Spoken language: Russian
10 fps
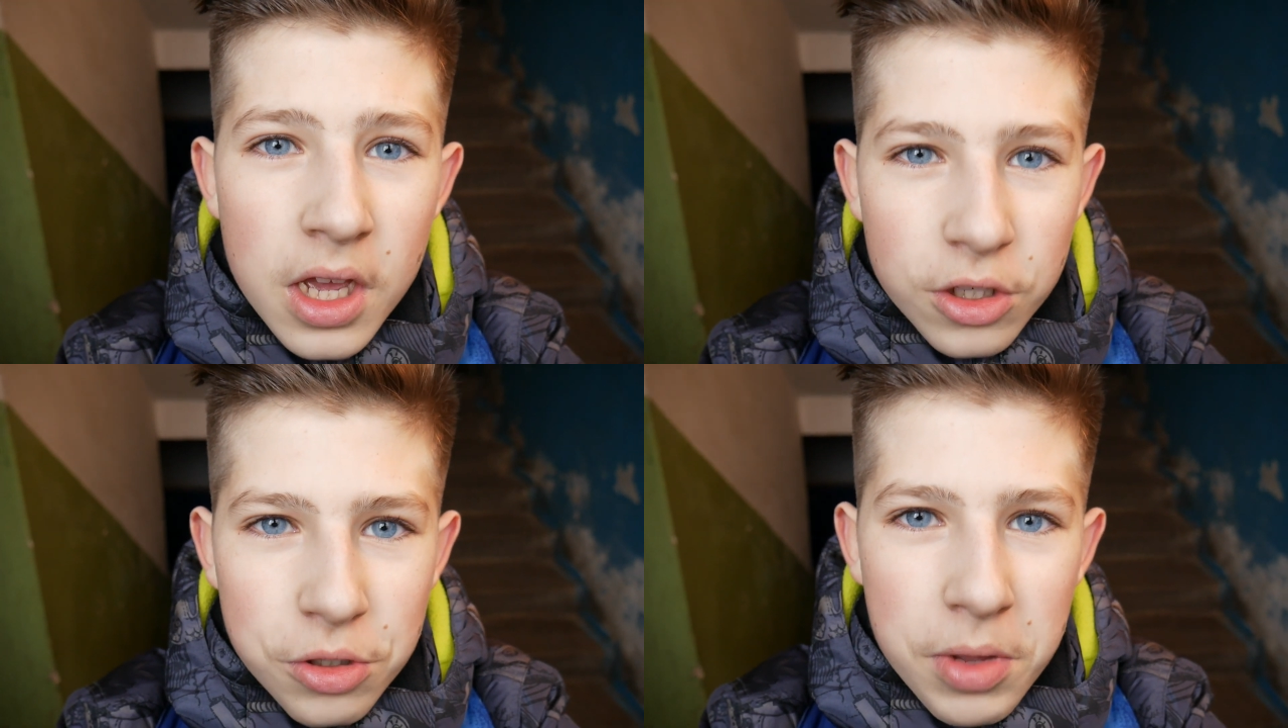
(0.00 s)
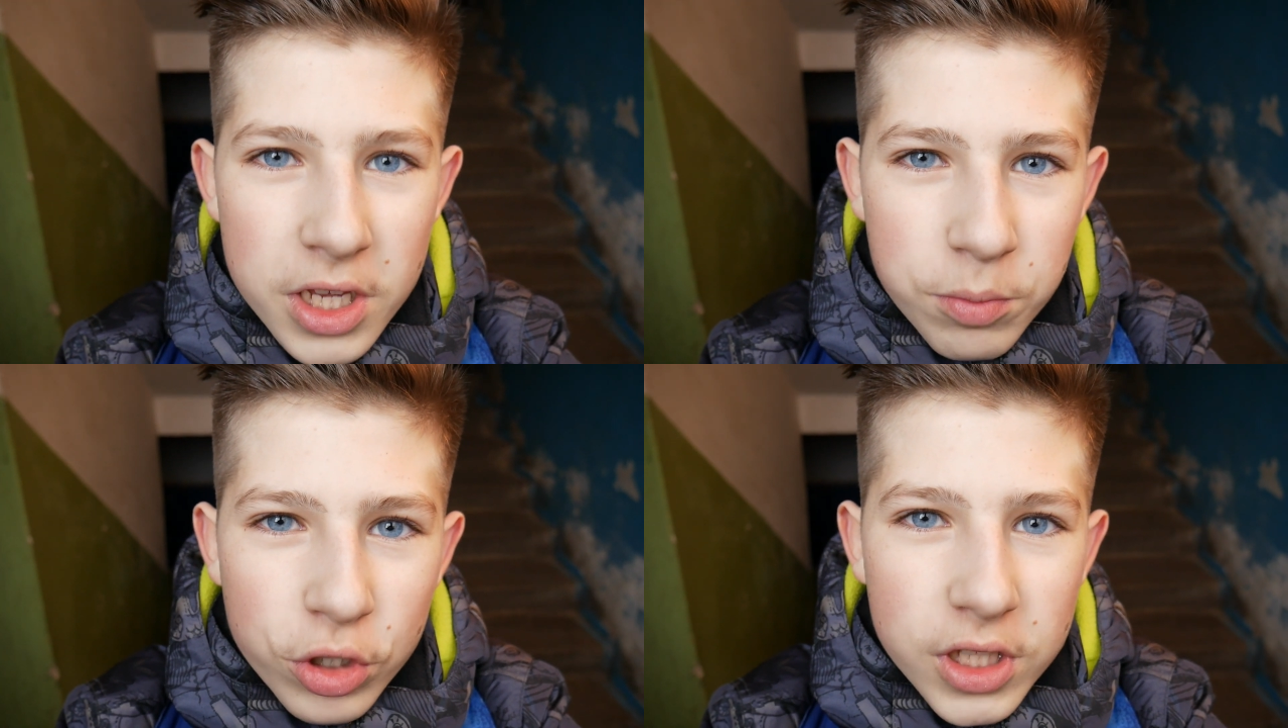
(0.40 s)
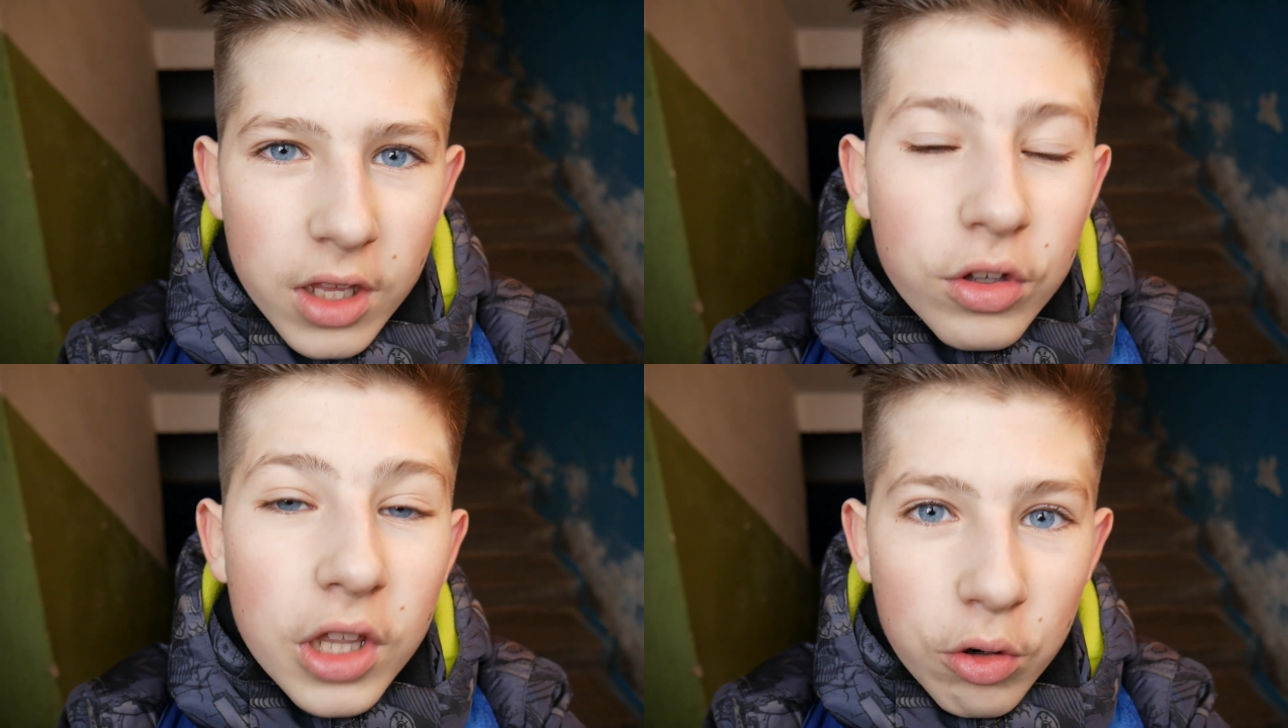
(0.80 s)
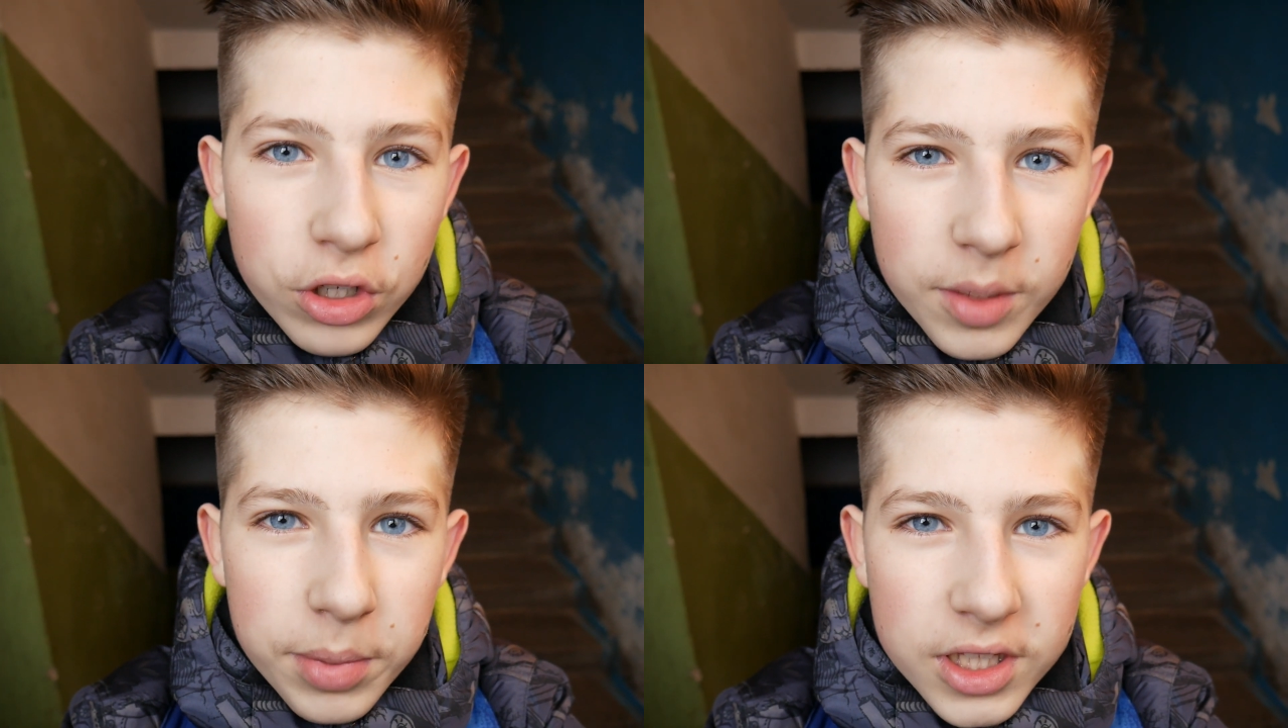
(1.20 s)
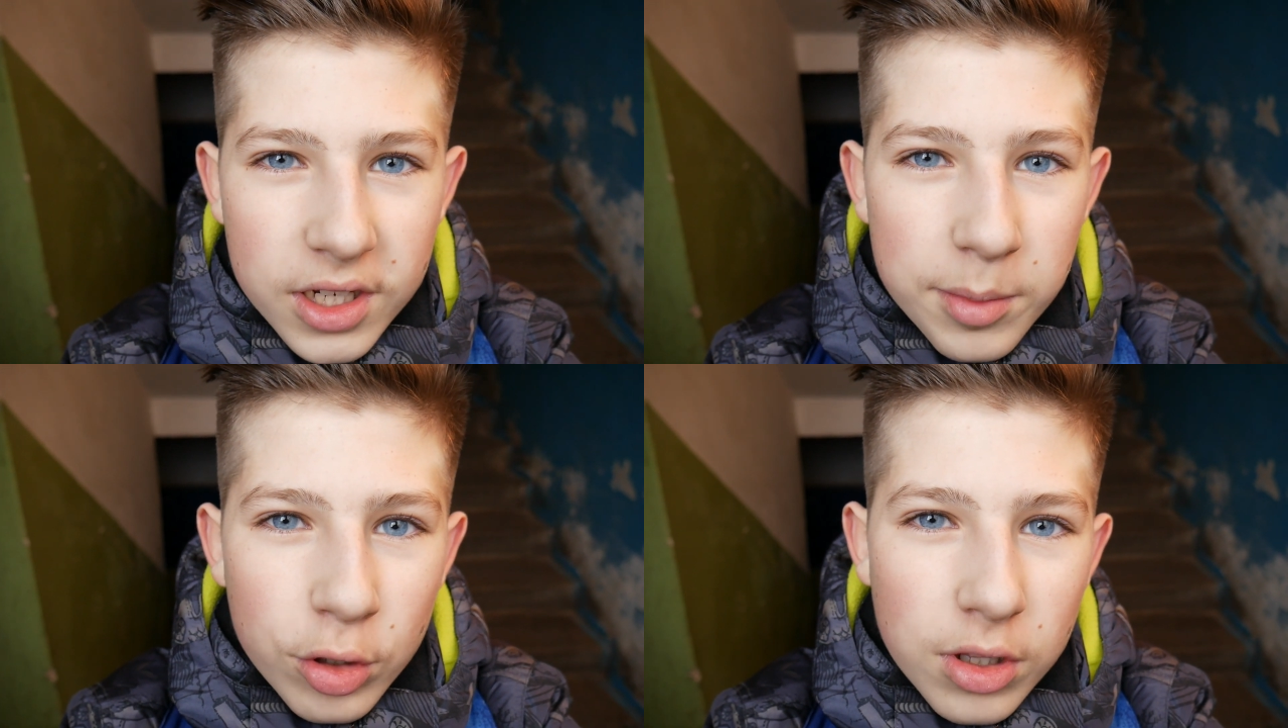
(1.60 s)
чтобы я смог снять вот такое на
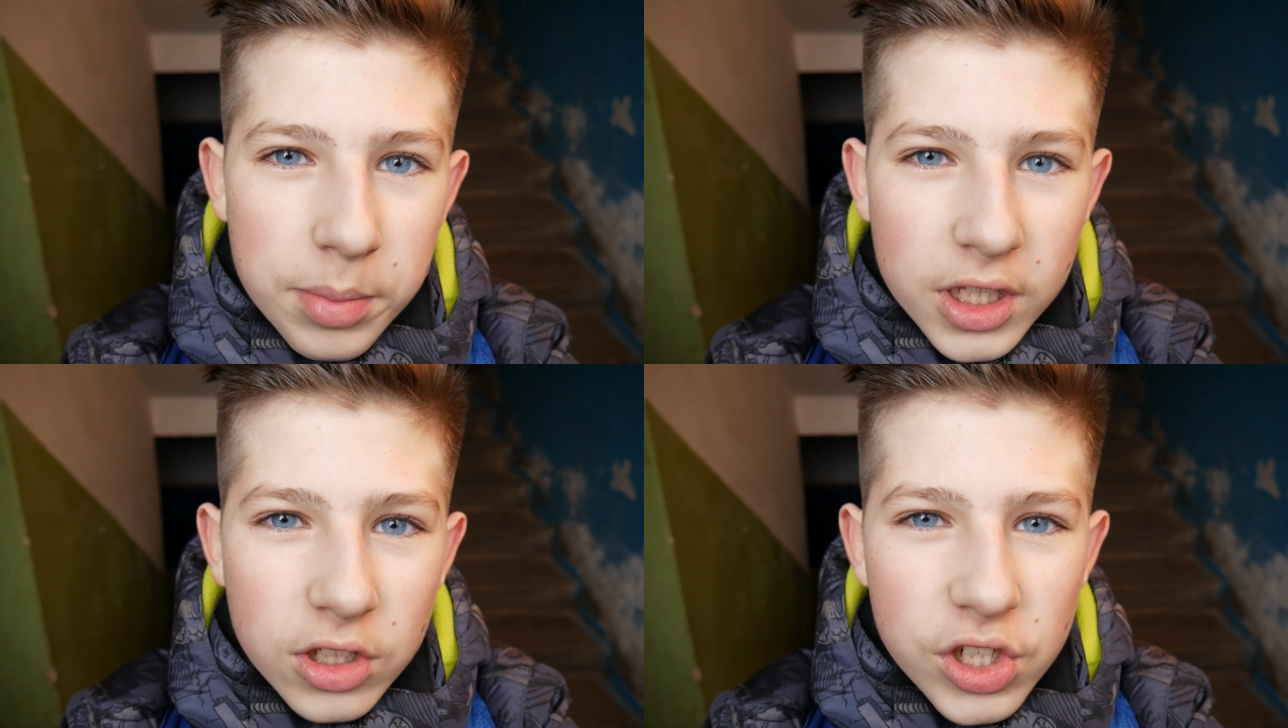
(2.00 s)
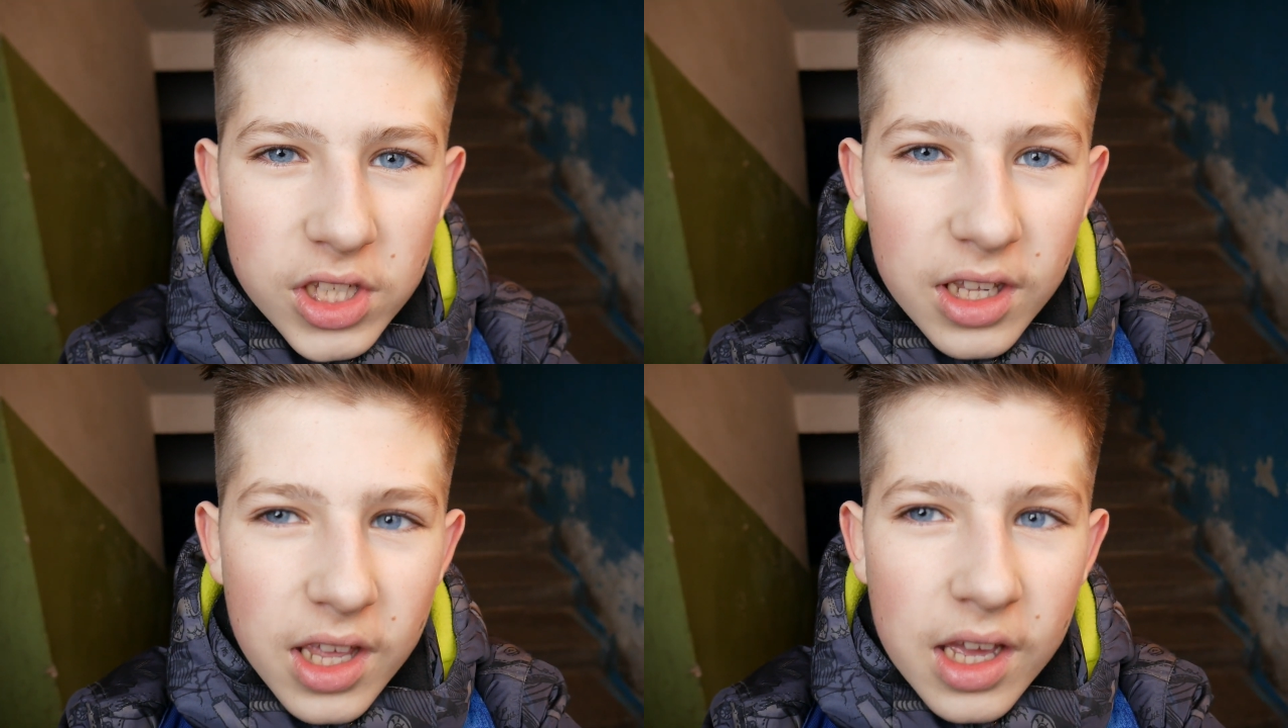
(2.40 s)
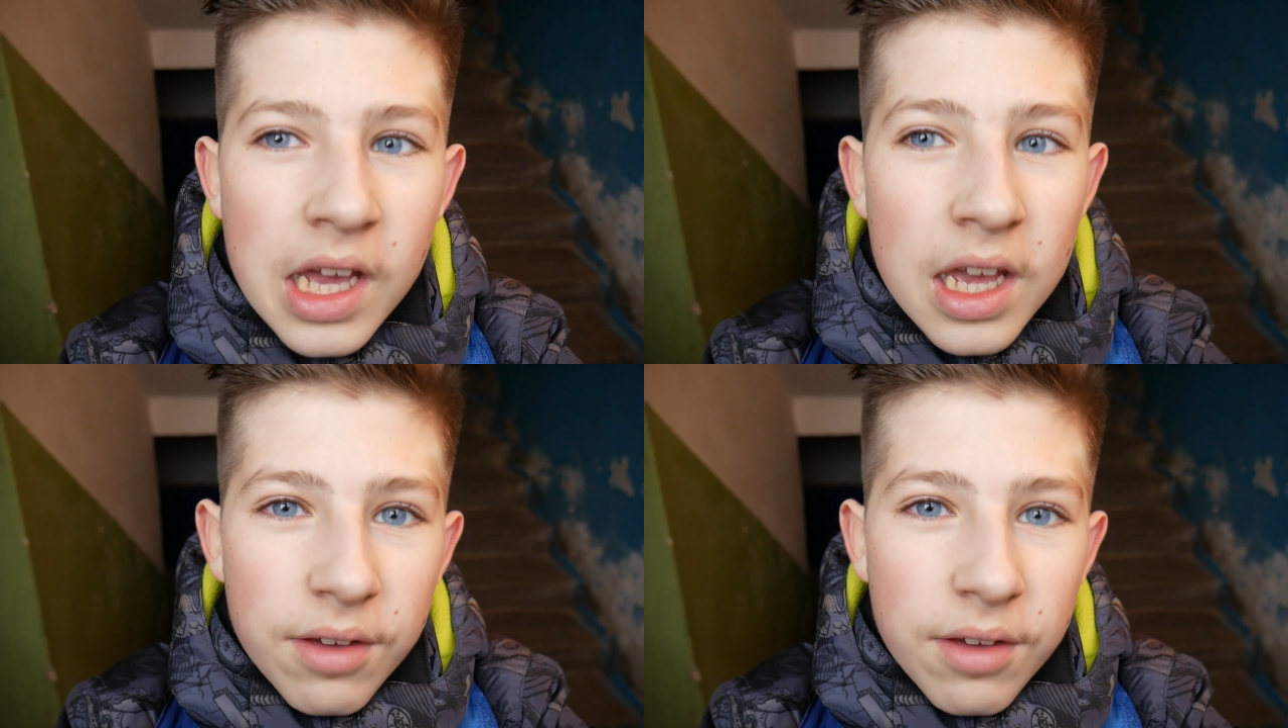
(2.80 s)
полторы минуты продолжительное